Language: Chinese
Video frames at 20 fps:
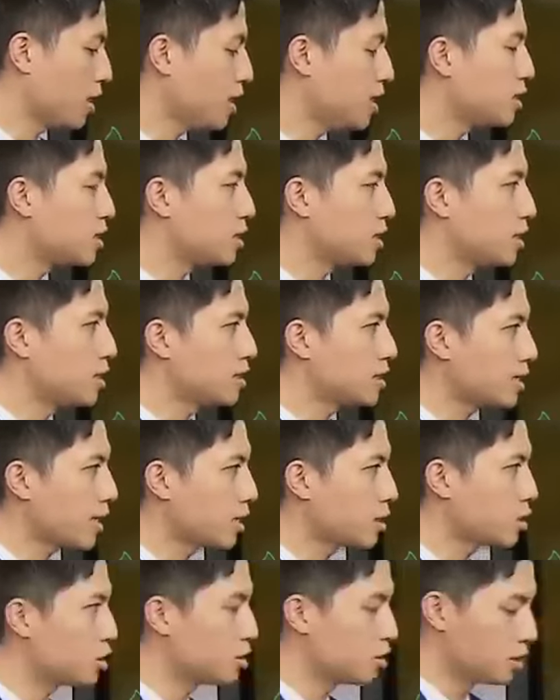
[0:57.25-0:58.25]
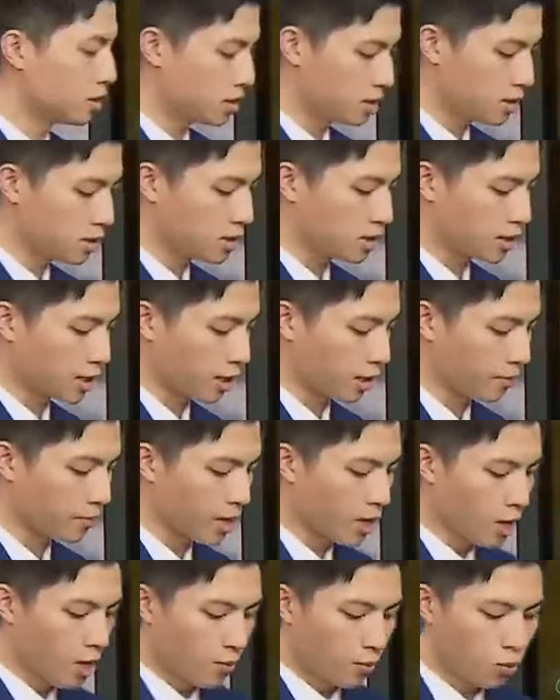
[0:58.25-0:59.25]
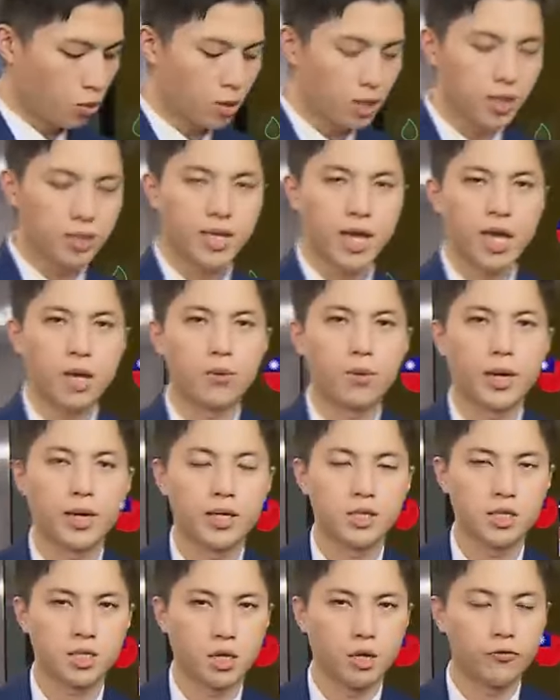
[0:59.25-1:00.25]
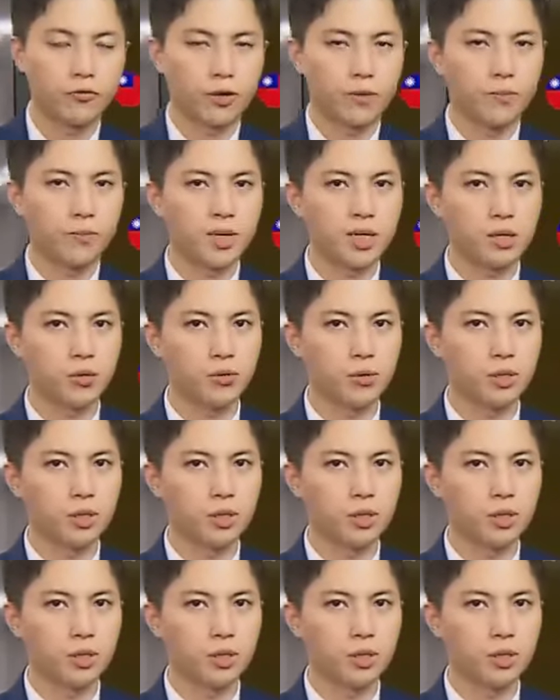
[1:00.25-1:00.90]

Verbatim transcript: 1级赛事的4强。不过，跟台湾相反命